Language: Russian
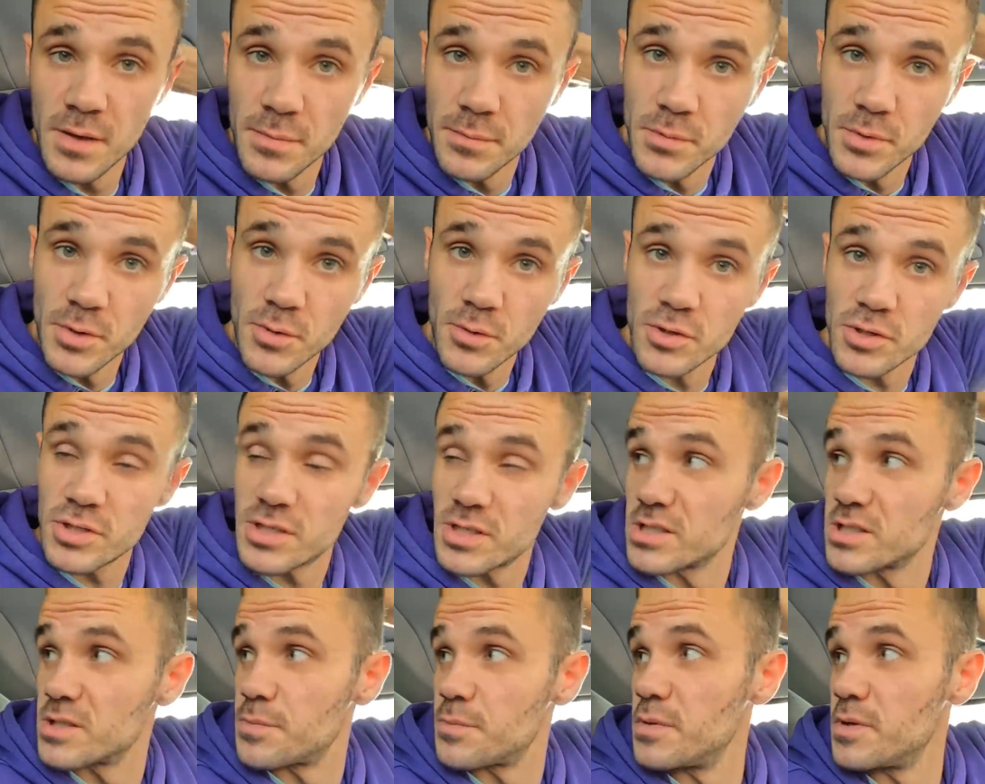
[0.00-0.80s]

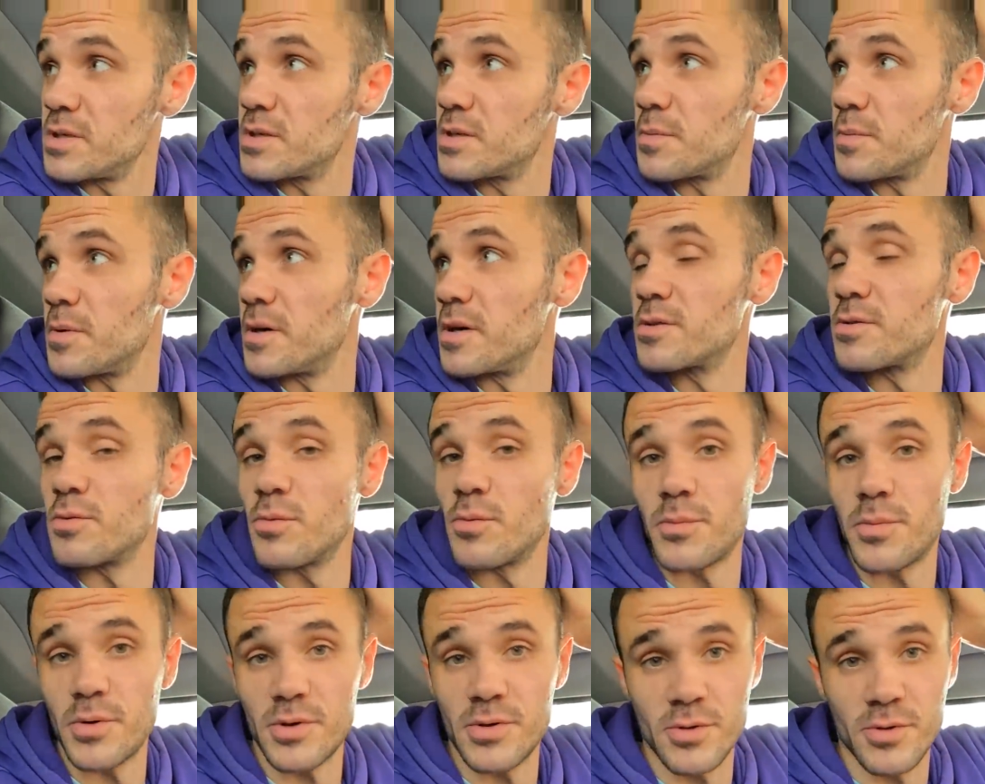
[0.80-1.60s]
Мирошка спит,
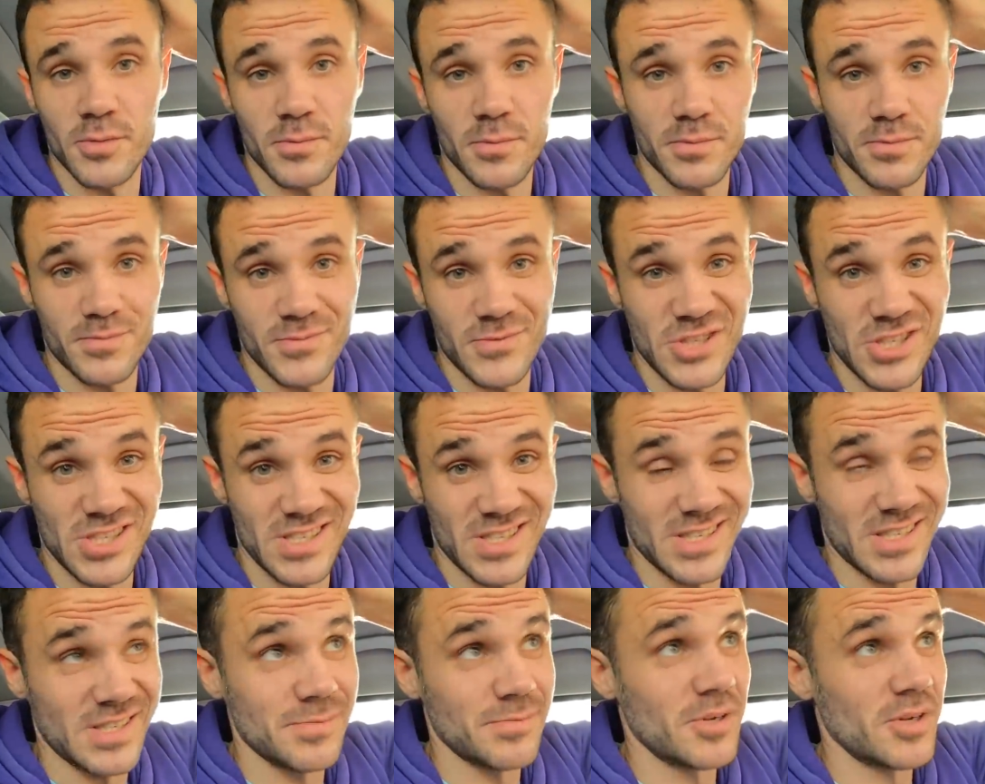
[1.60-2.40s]
поэтому пойдем
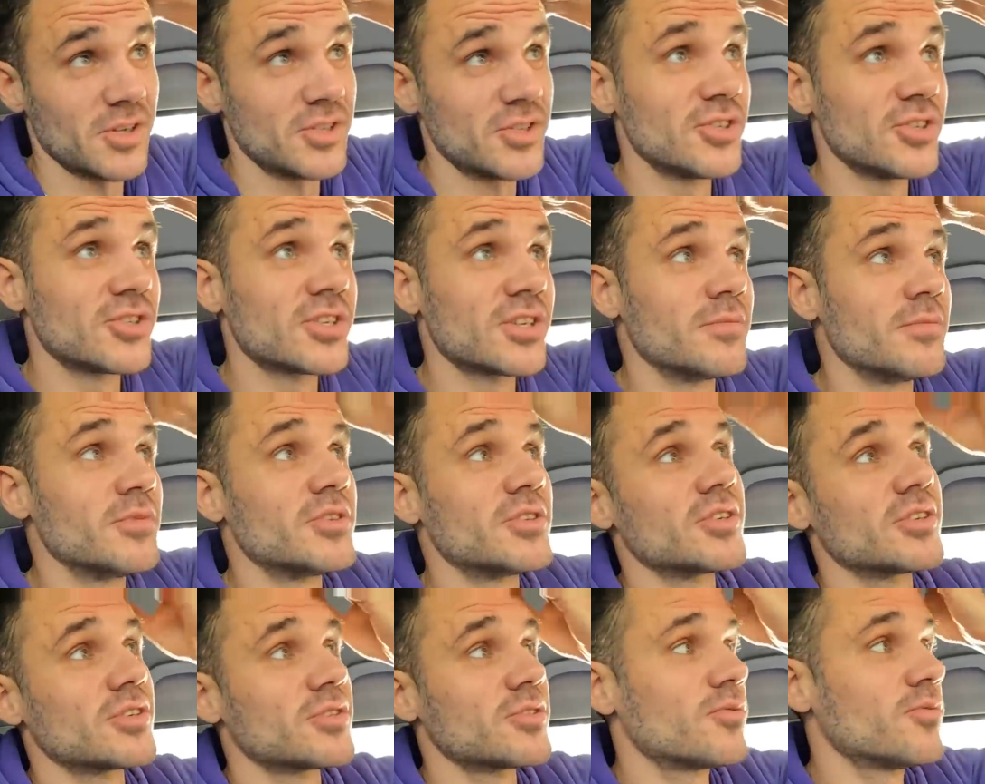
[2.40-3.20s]
чисто с мальчишками
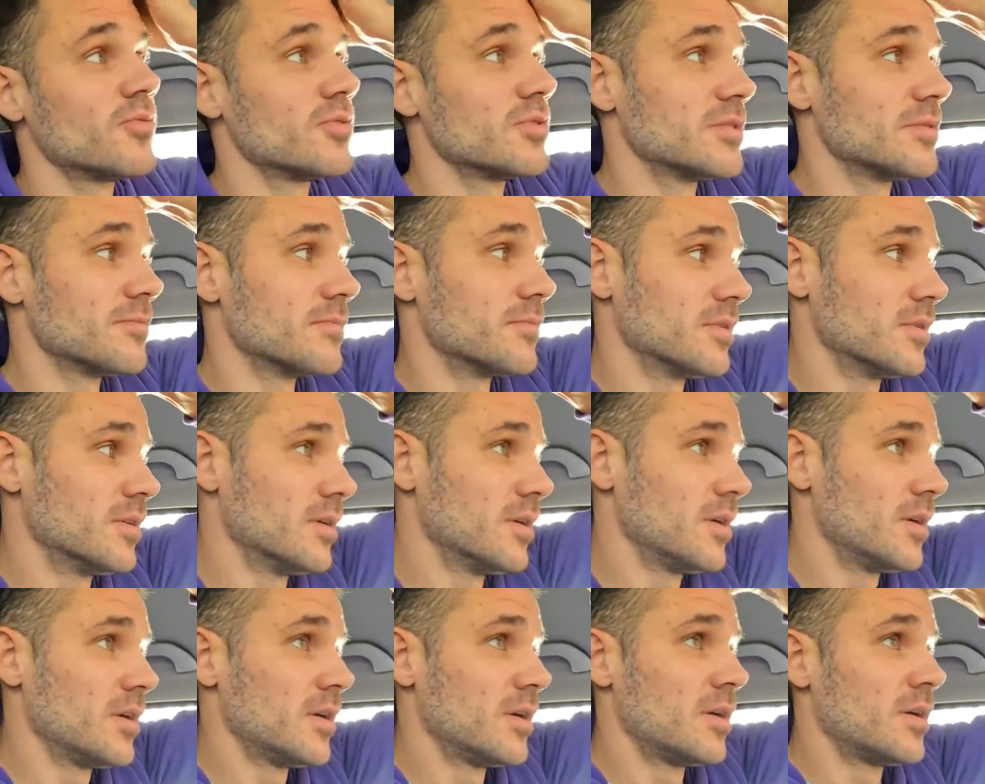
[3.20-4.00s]
сейчас сходим,
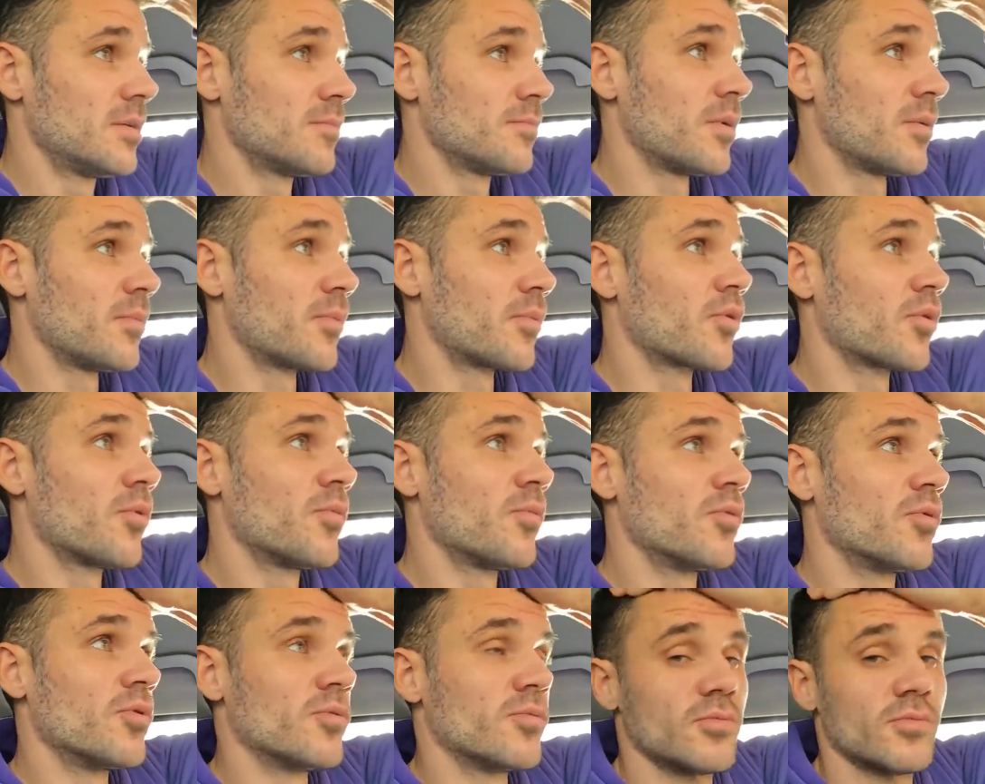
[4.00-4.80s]

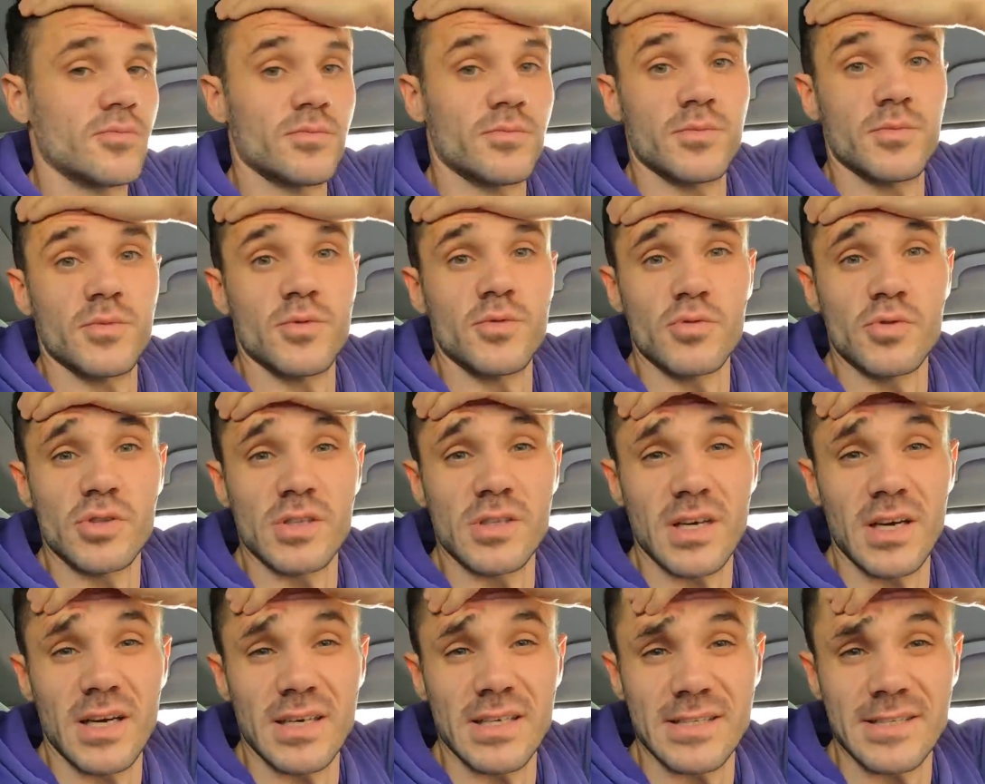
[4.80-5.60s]
попробуем
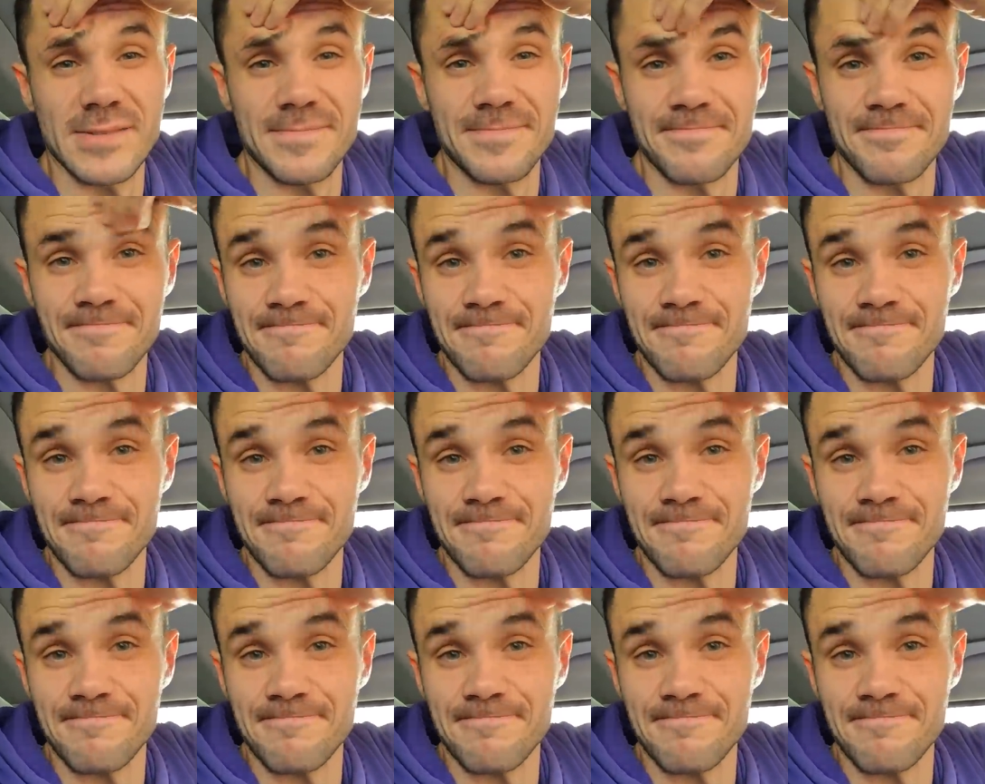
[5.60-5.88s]
узнать.